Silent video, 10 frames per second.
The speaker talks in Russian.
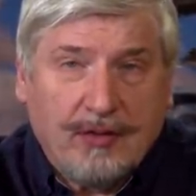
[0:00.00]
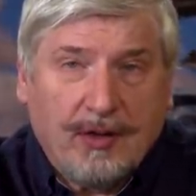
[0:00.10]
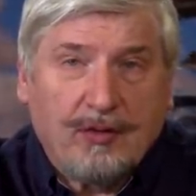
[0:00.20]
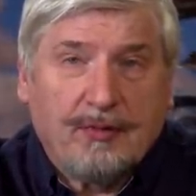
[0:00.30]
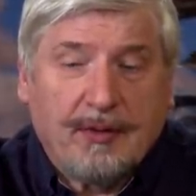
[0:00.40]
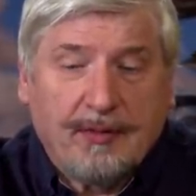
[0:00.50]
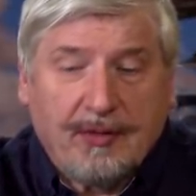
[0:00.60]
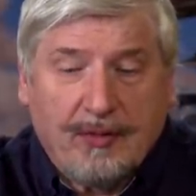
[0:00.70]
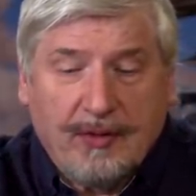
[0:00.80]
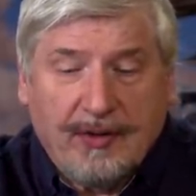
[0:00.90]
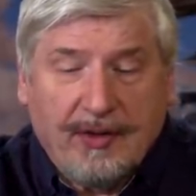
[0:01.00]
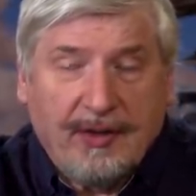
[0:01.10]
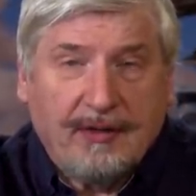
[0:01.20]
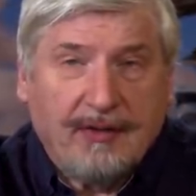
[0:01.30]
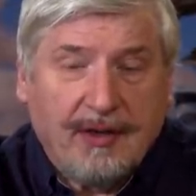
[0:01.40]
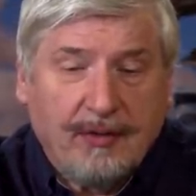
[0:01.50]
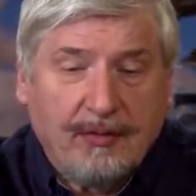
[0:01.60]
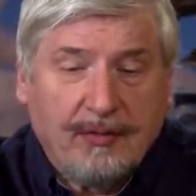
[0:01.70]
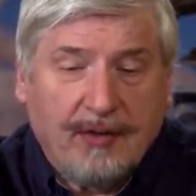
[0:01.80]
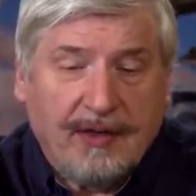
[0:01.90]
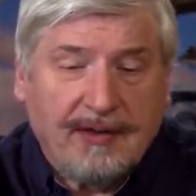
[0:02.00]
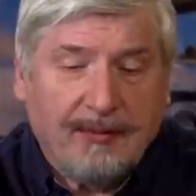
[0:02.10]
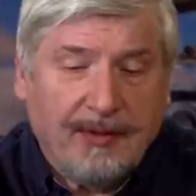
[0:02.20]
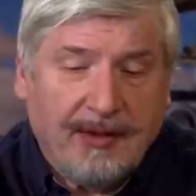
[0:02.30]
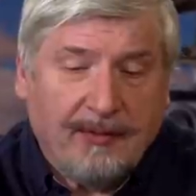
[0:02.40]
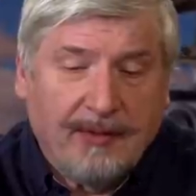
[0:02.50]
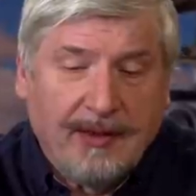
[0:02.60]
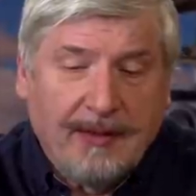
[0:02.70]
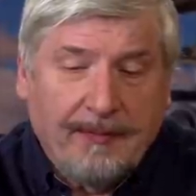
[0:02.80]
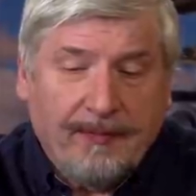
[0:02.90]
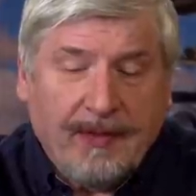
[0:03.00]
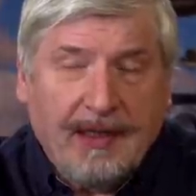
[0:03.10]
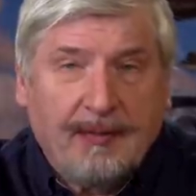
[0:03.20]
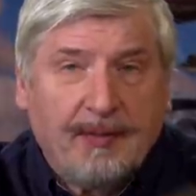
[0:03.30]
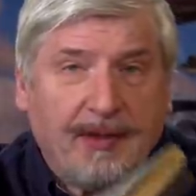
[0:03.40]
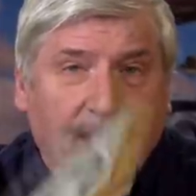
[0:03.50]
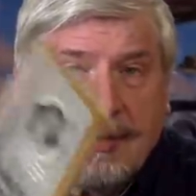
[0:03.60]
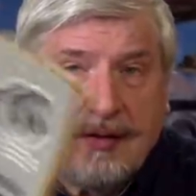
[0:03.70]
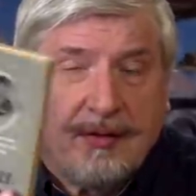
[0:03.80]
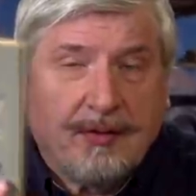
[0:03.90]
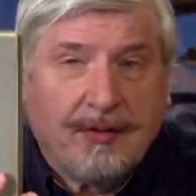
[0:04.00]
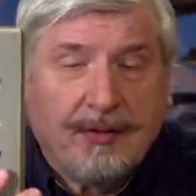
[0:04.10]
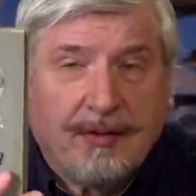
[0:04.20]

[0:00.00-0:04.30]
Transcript: Я уж про Микулина не говорю, но хотя бы там элементарную